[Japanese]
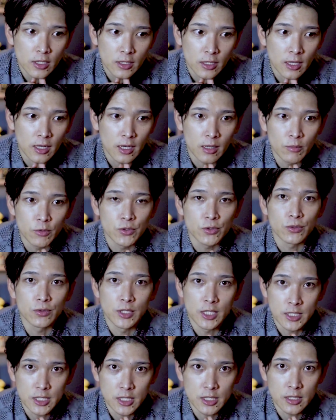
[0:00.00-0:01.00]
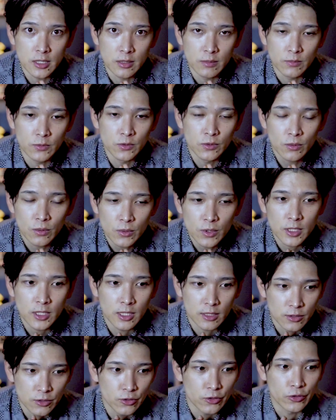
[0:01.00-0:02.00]
なんかもそうだし、まあ、とに
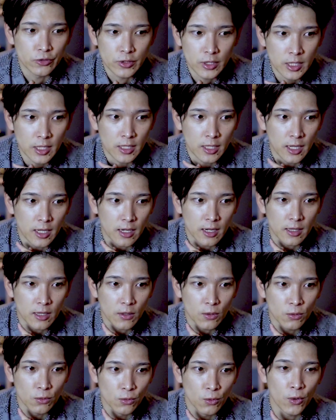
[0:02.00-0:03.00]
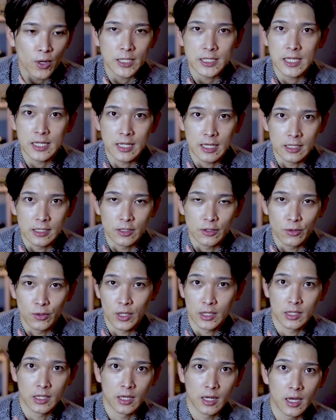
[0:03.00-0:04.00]
かく、えー、体を動かさないっていう
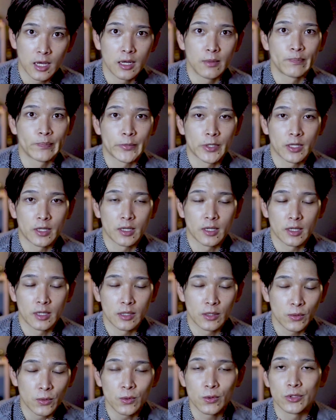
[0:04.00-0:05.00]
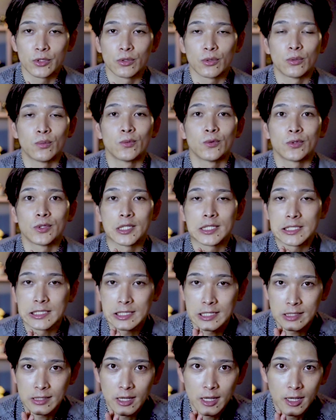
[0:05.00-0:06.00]
方が、えー、多いと思うんです
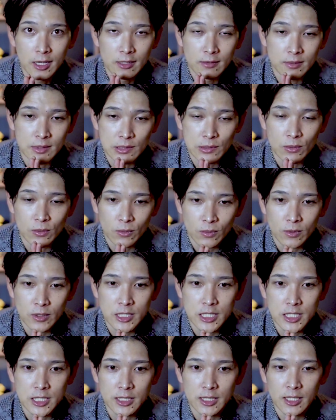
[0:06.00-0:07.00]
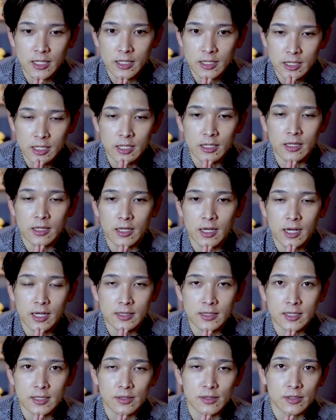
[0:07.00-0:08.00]
ね。まあ、そこを意識的に、えー、
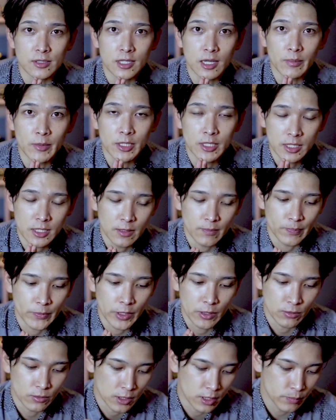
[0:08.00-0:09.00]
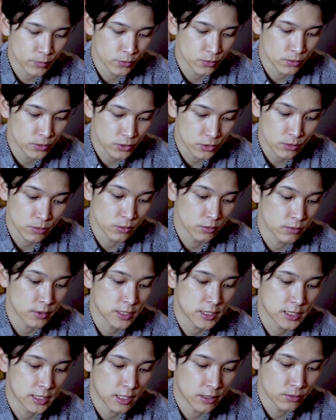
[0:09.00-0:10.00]
改善するために、ね、このアプローチを僕
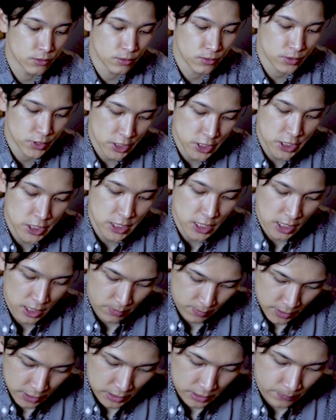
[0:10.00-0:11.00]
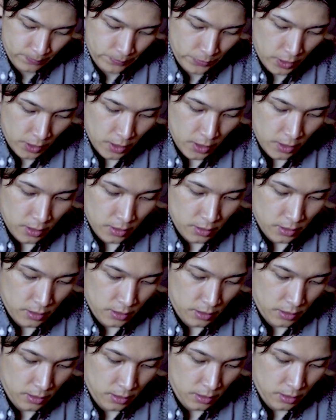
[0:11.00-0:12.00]
は使うようにしています。
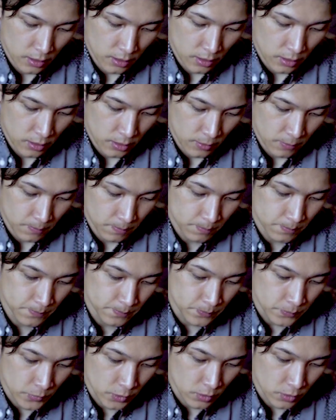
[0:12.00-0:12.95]
えー